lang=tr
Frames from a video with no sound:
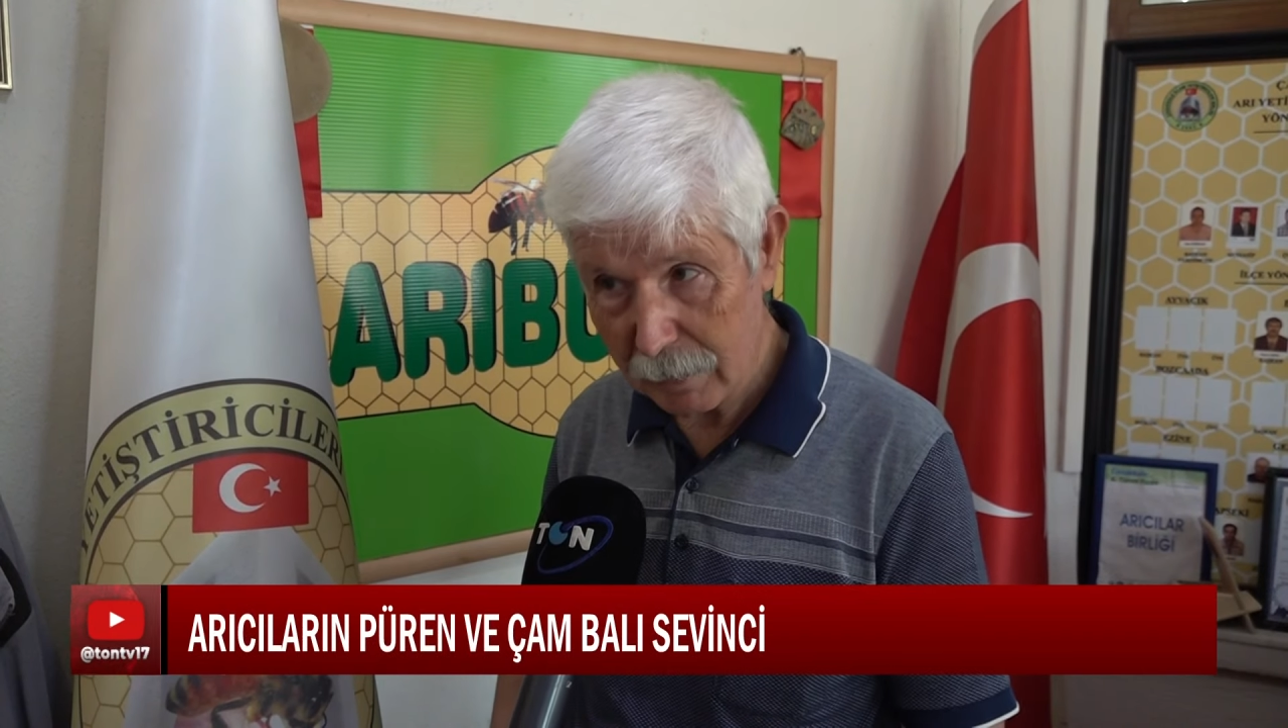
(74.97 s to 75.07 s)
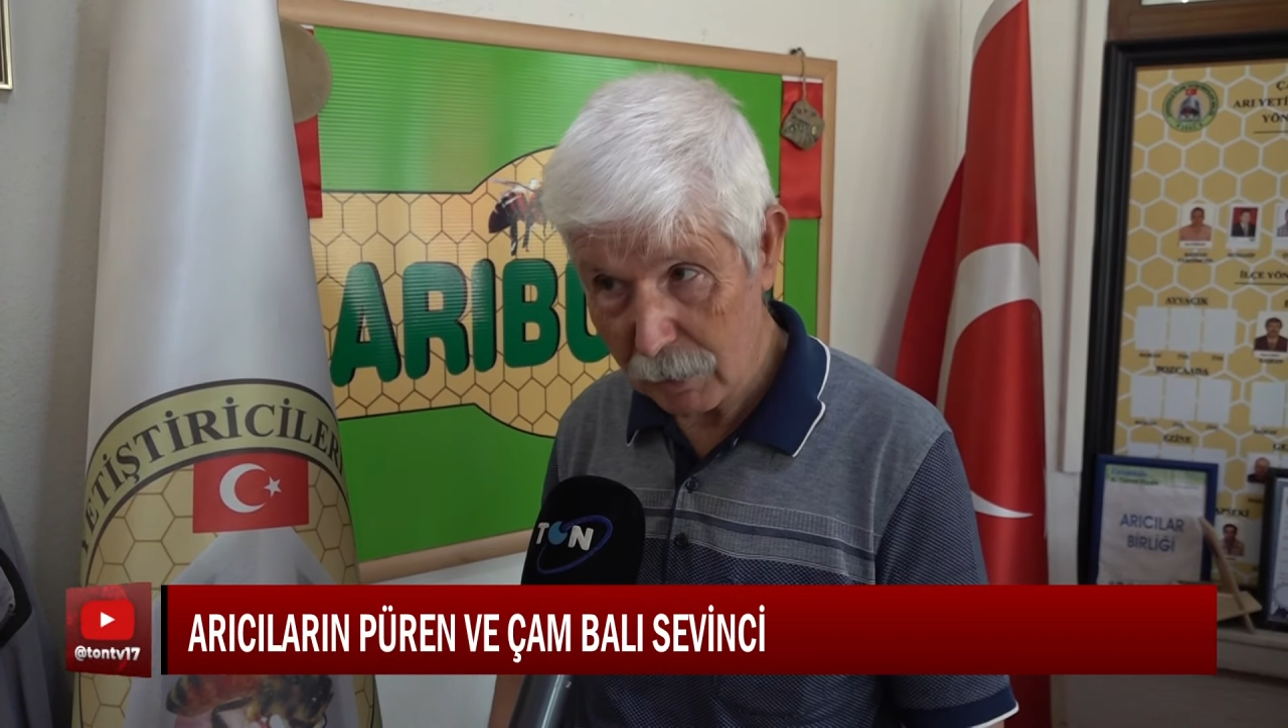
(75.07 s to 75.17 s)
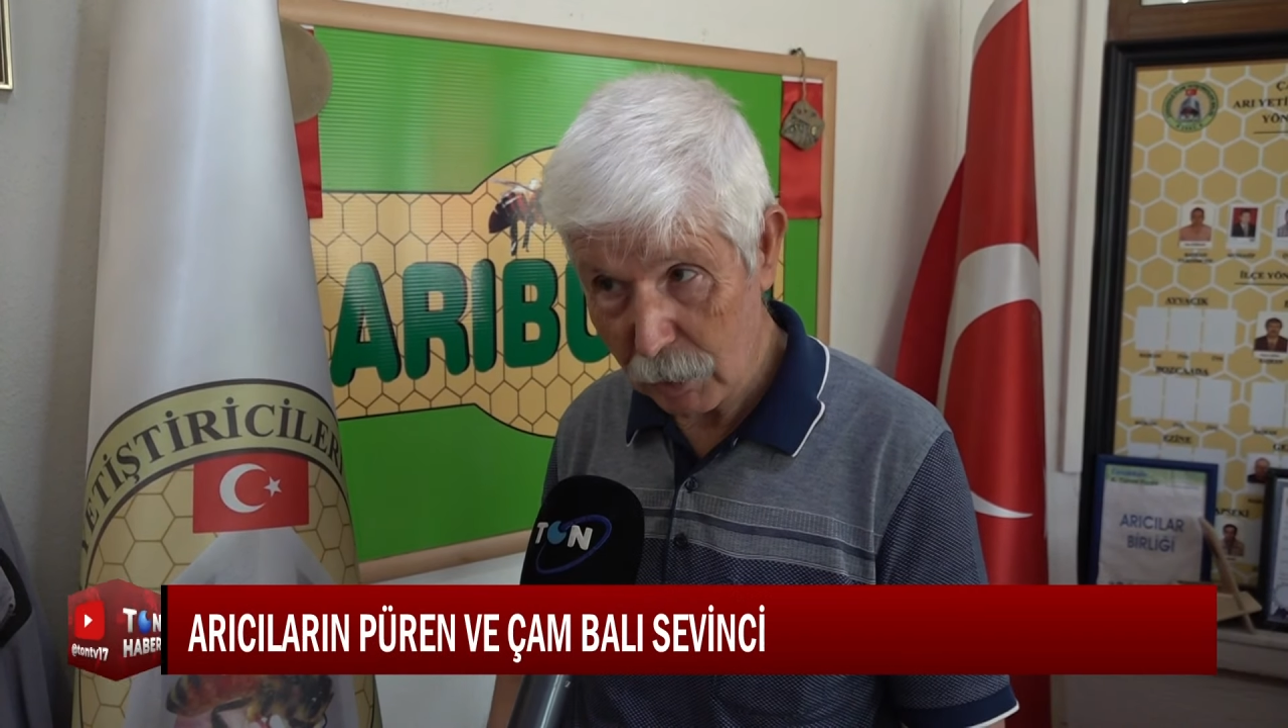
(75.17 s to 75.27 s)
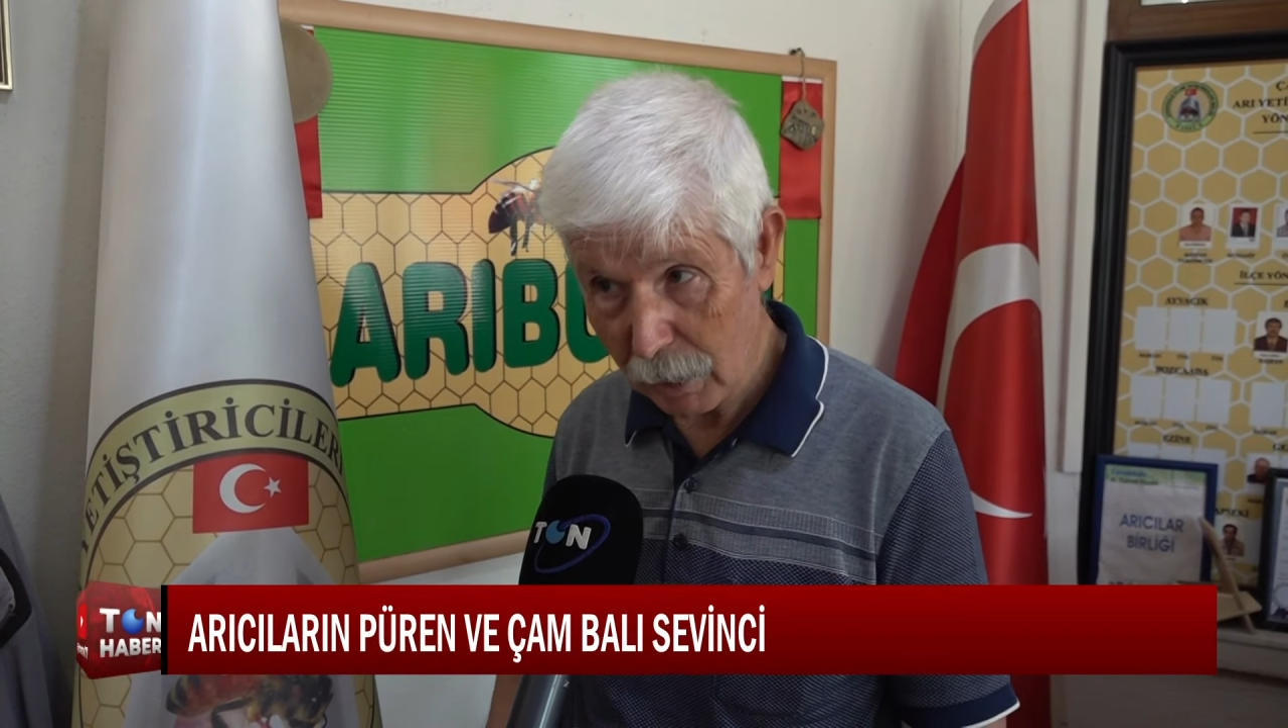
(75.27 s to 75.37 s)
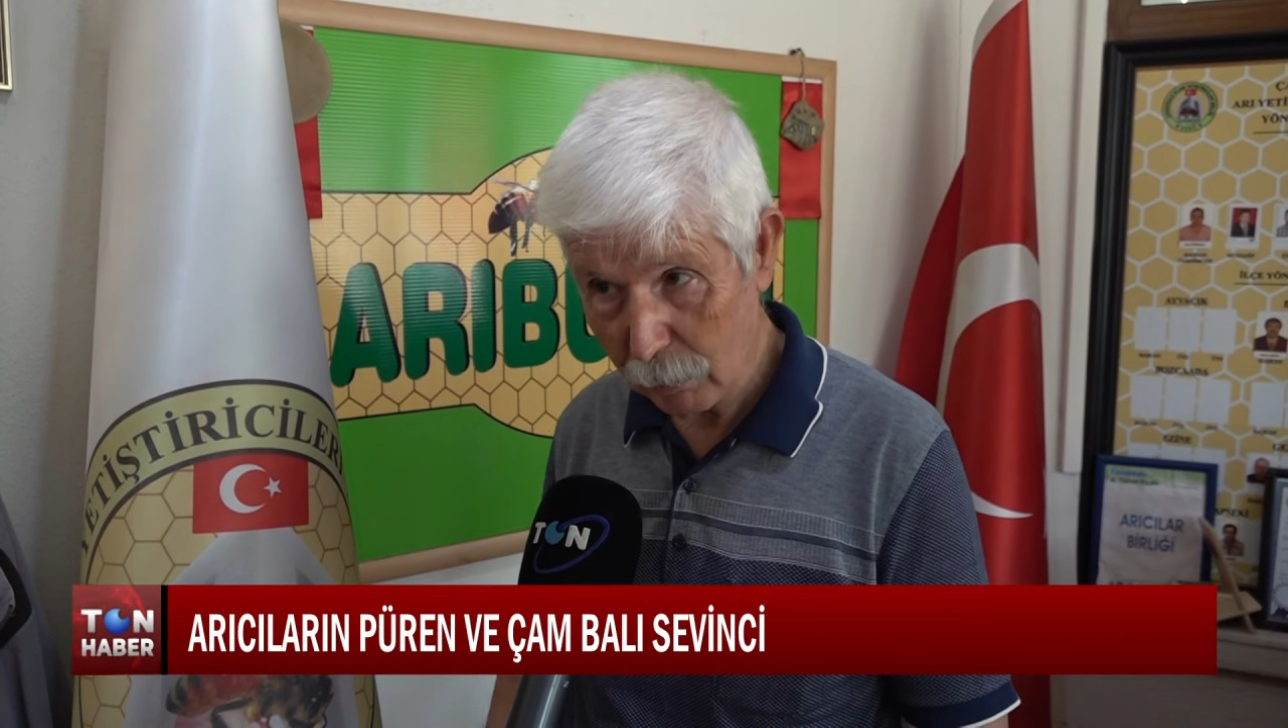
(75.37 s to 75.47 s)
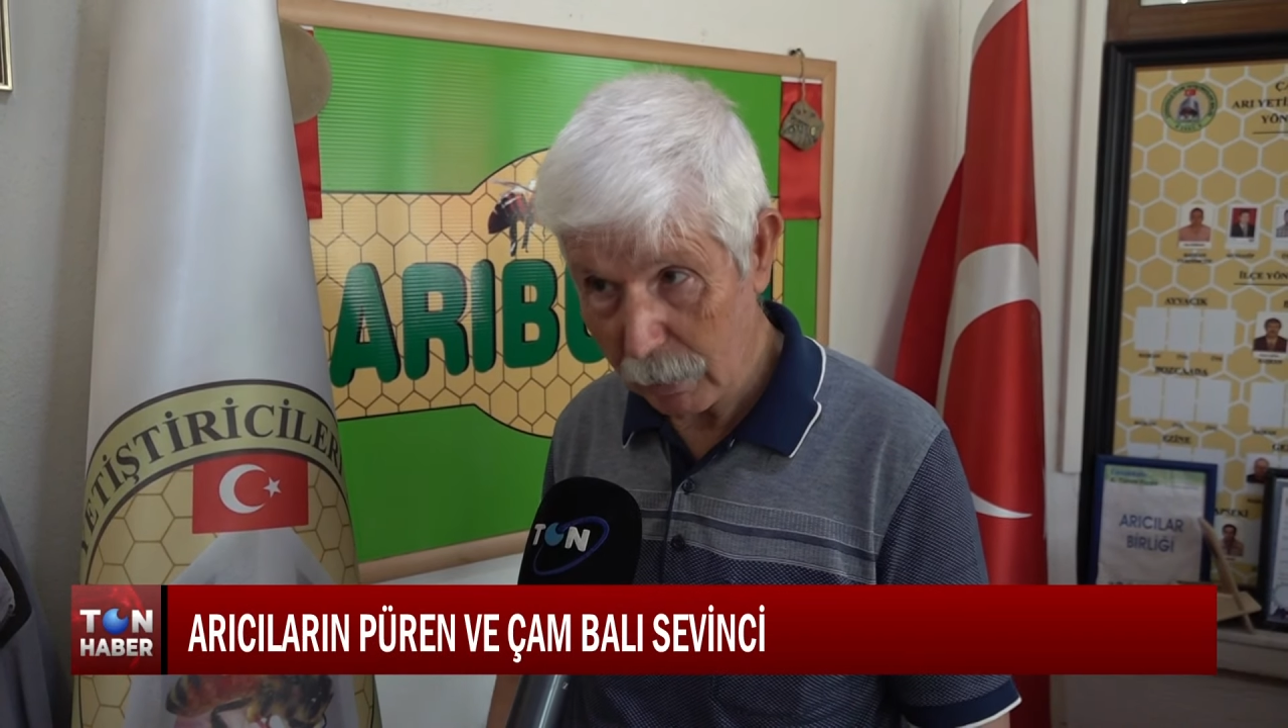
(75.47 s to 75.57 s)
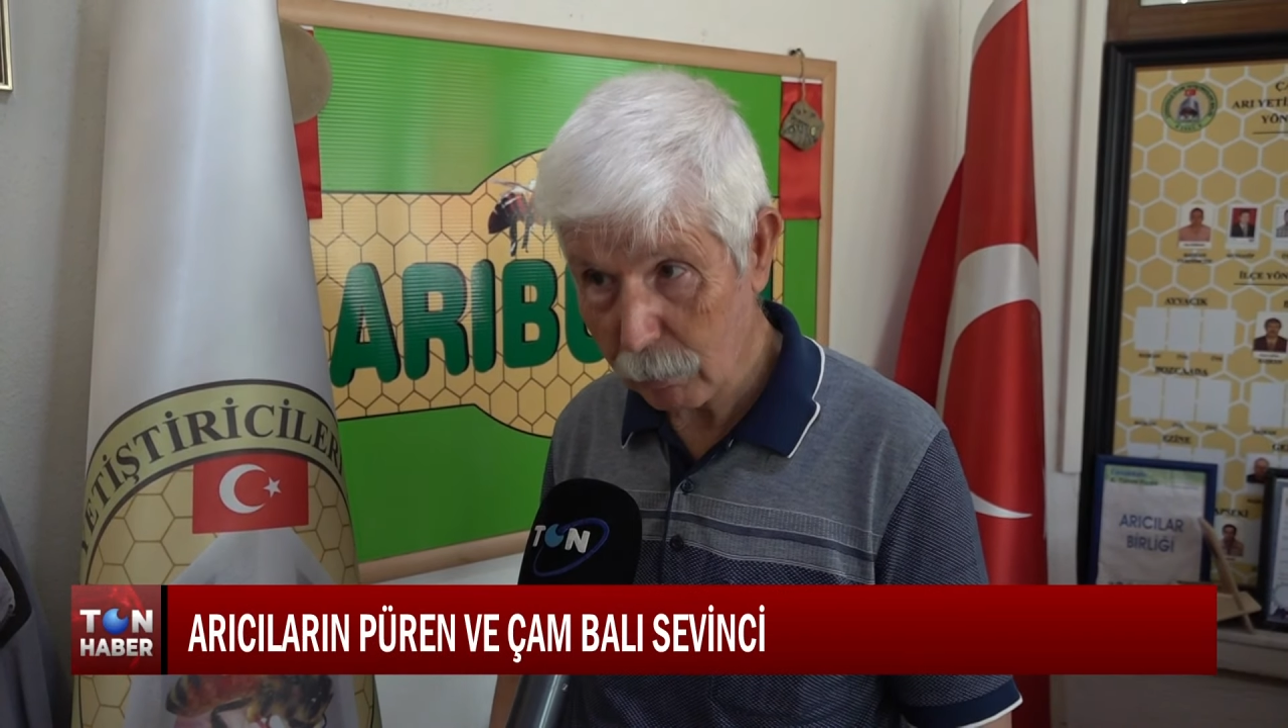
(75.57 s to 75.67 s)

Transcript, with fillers: ilçeye göre